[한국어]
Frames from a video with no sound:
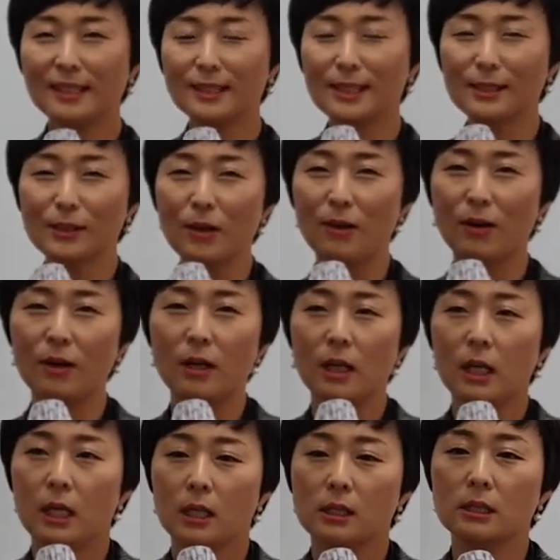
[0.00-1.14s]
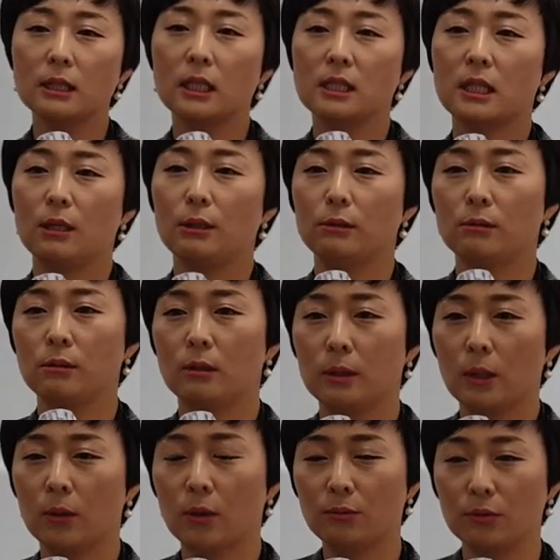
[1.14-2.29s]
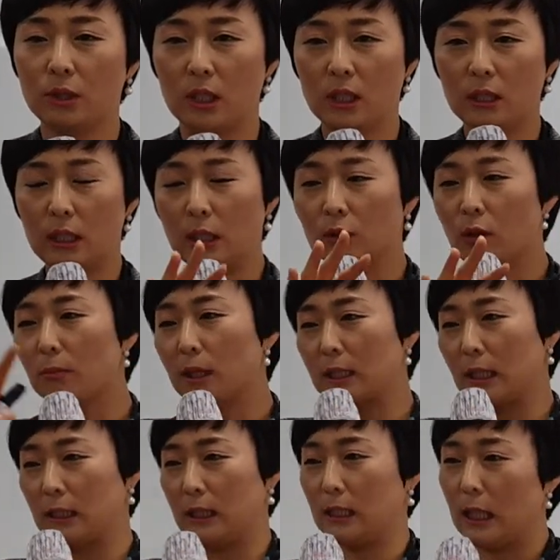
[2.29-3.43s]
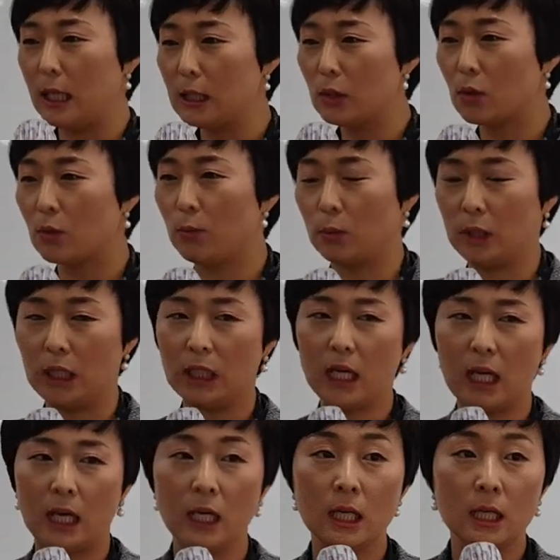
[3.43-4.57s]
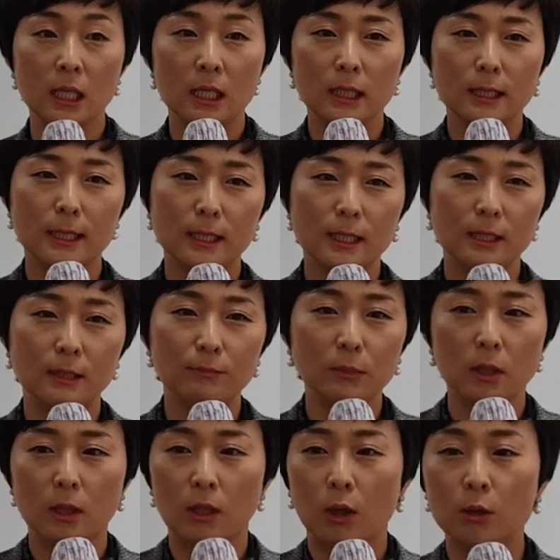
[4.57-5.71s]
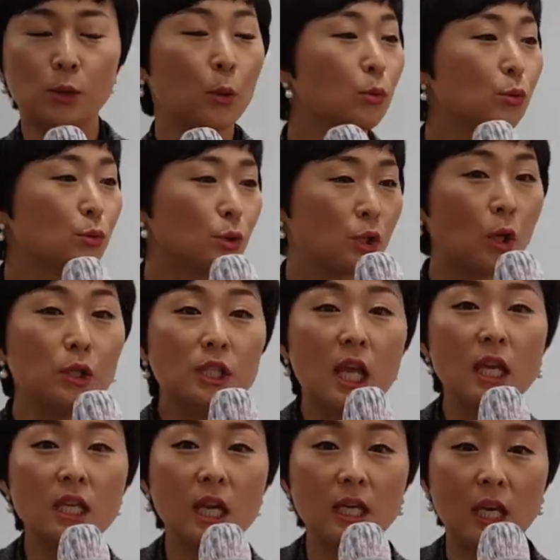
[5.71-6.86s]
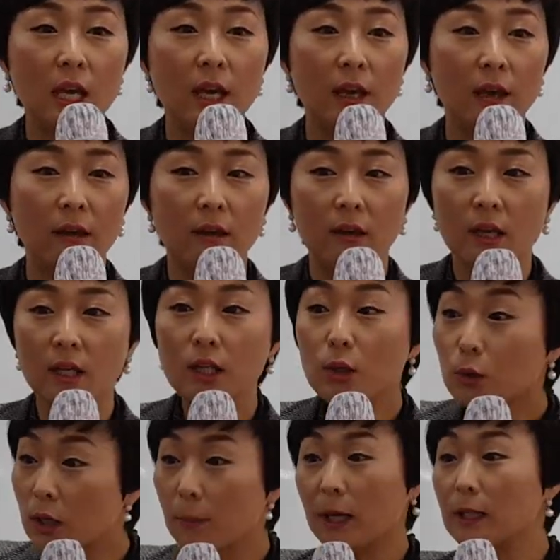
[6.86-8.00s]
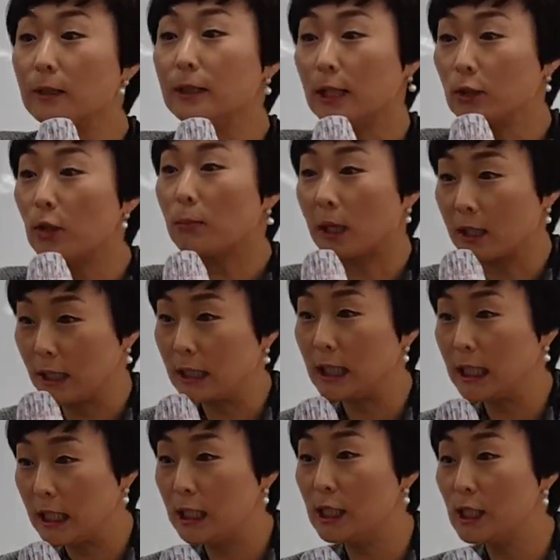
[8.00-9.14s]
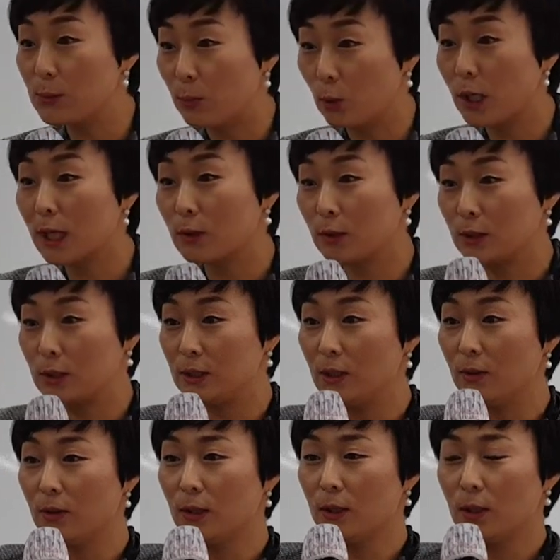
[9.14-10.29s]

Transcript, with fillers: 그래서 근데 이제 어, 여러분들이 네트워크 마케팅을 하려고 보니까 지금 어, 저도 전 세계에 이렇게 많은 네트워크 마케팅이 있는지 몰랐거든요.